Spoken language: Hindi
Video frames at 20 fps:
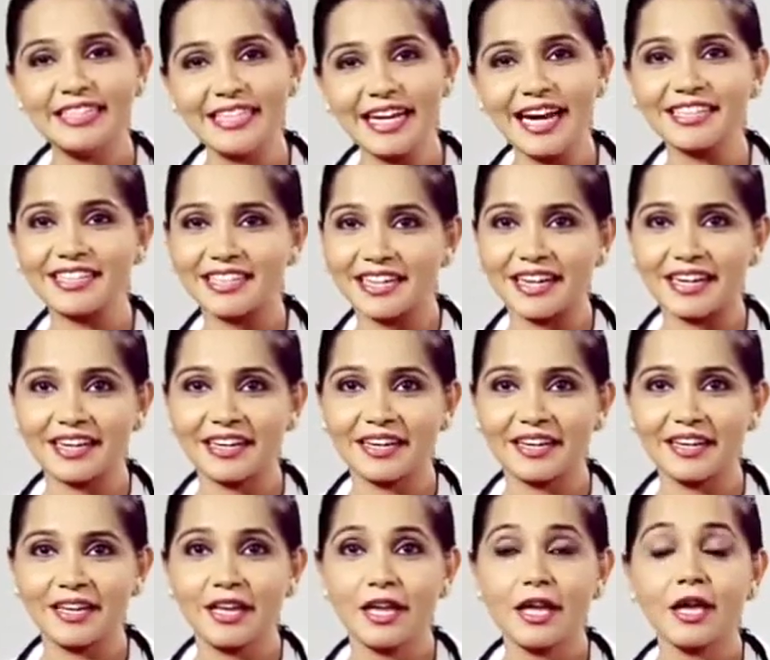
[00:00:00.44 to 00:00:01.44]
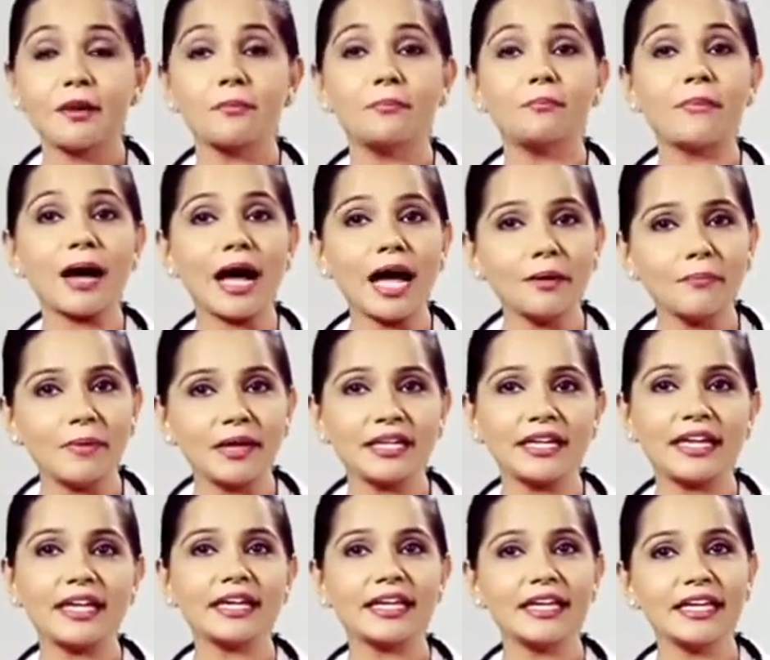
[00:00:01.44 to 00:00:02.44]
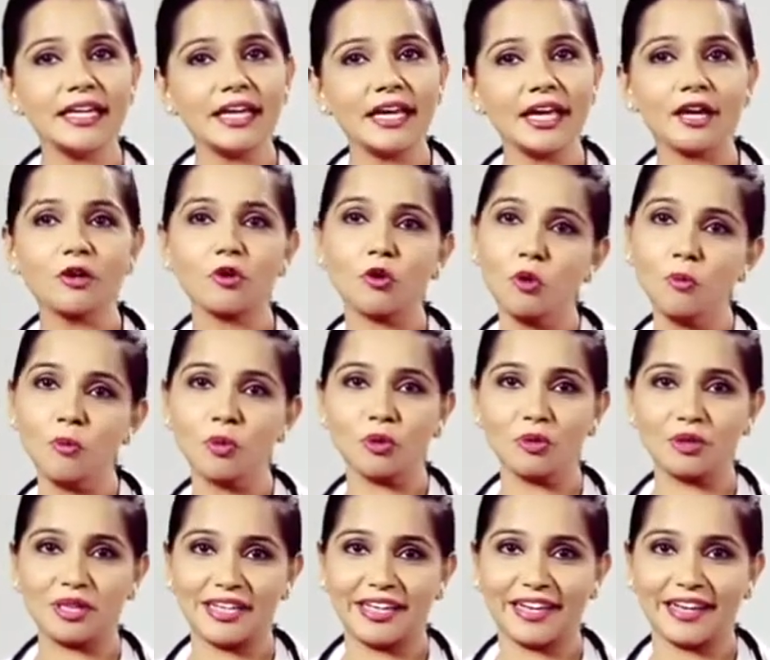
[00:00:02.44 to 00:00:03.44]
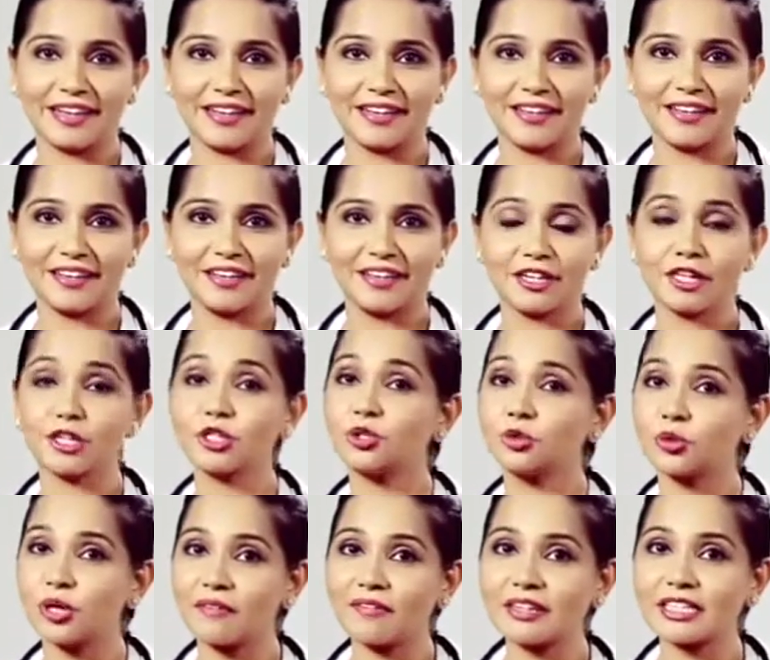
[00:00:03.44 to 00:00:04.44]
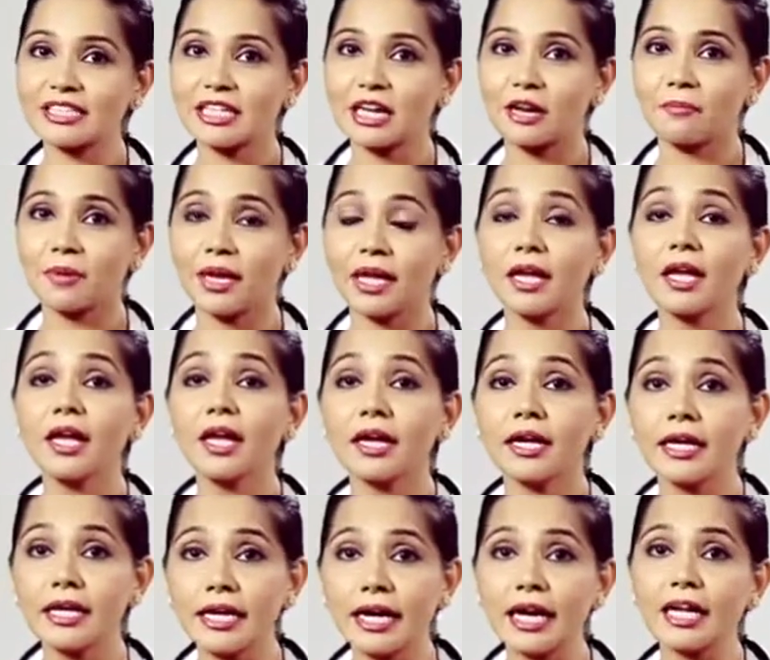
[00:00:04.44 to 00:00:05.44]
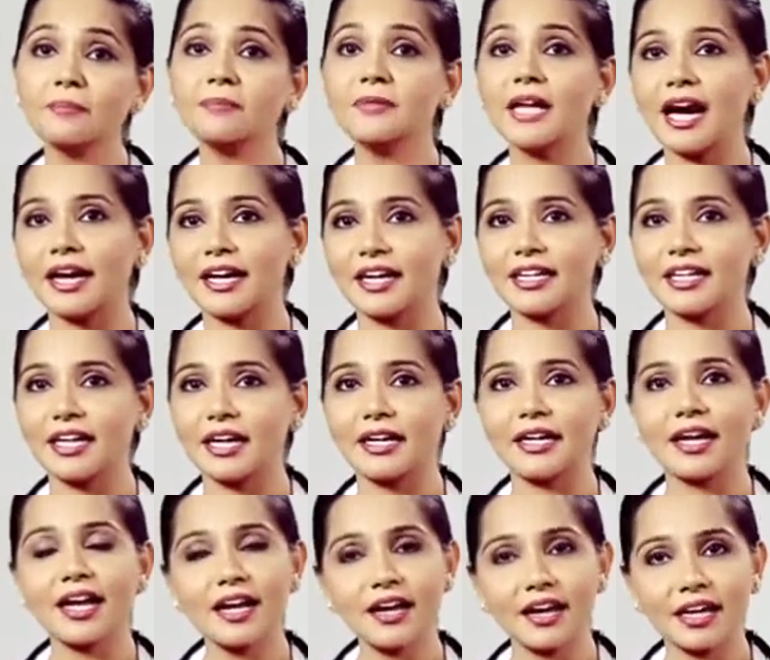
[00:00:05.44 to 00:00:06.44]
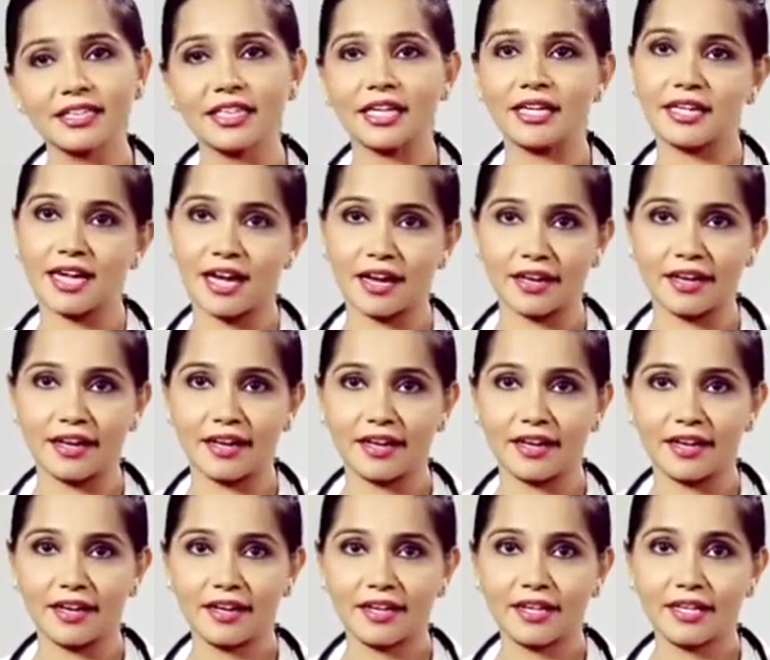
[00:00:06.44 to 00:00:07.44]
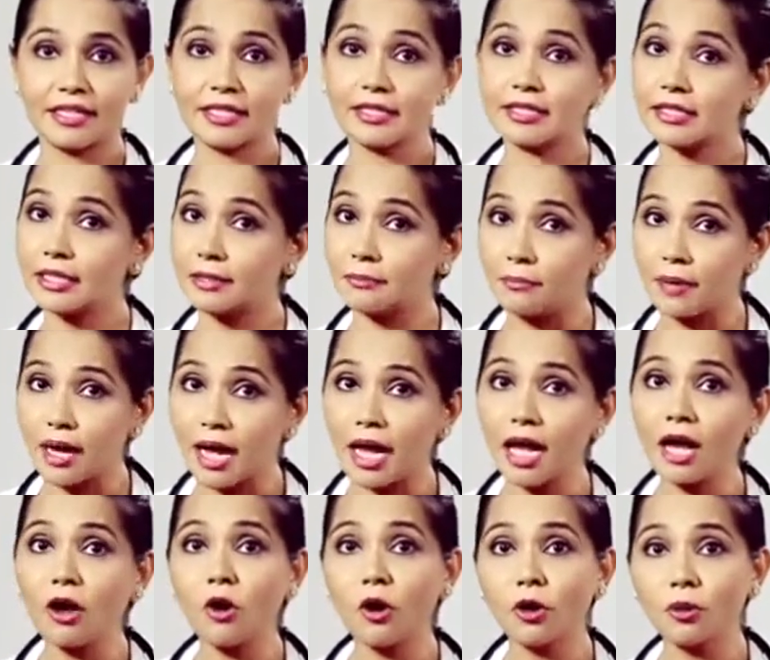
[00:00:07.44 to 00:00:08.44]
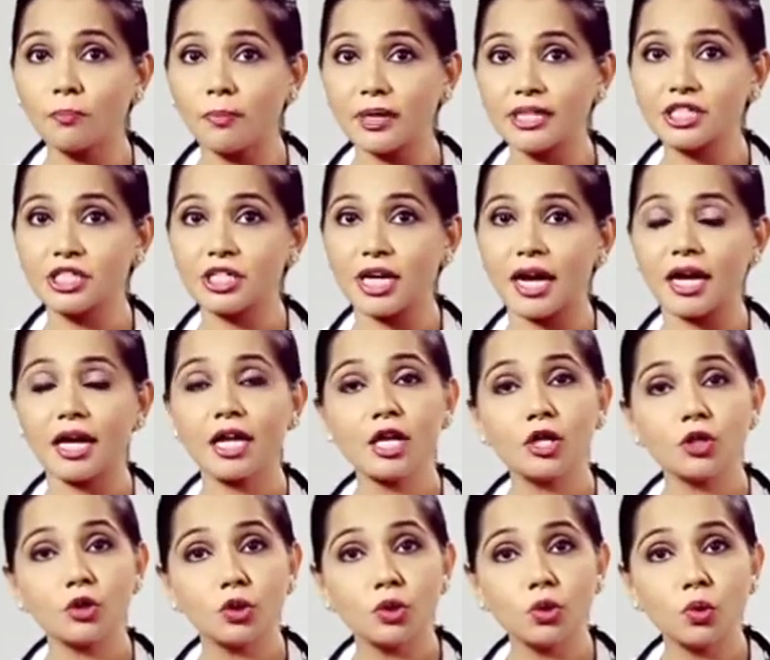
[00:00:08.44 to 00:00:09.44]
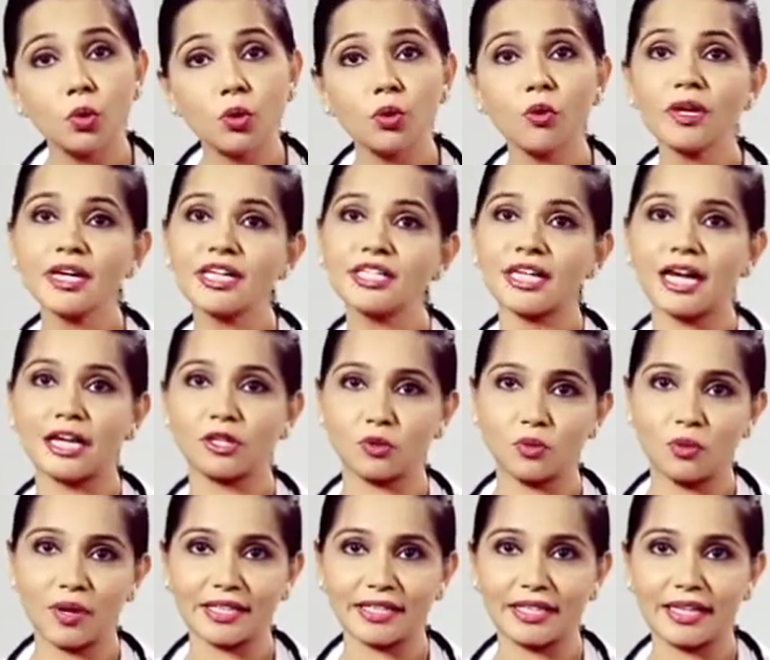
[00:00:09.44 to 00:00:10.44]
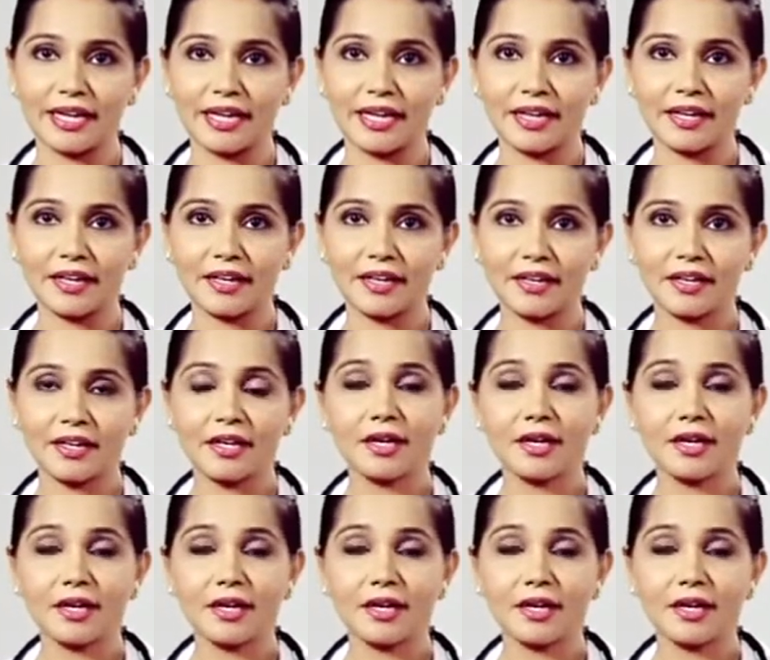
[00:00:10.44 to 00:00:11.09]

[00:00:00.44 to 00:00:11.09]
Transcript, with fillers: याद रहे माँ बनने की एक उम्र होती है किशोर अवस्था में गर्भ धारण करना खतरनाक है इससे माँ और बच्चा दोनों की जान को खतरा है